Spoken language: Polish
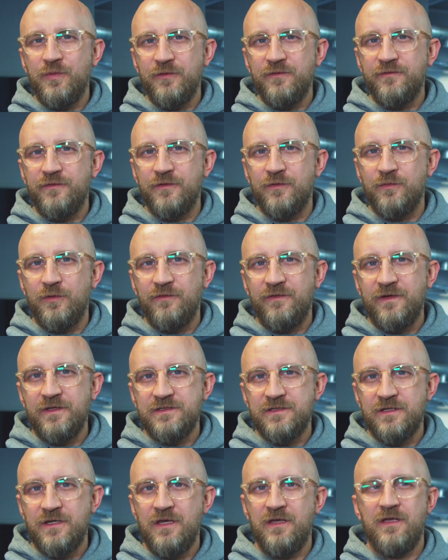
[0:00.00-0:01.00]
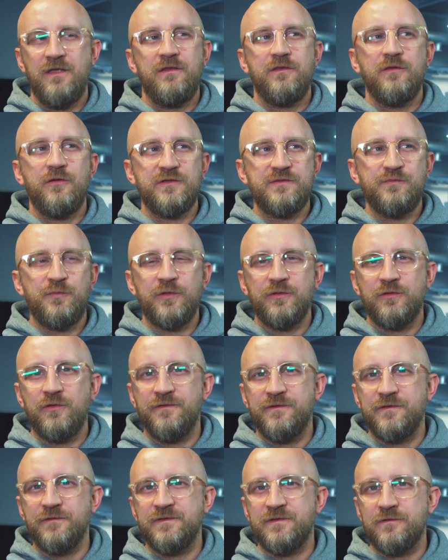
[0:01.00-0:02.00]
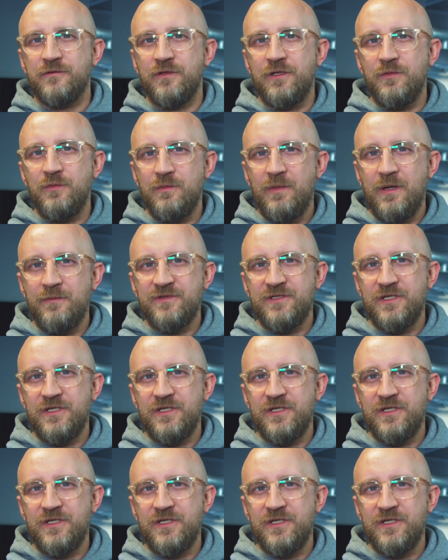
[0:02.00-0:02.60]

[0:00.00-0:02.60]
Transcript: poinformować do sportowców, z którymi mam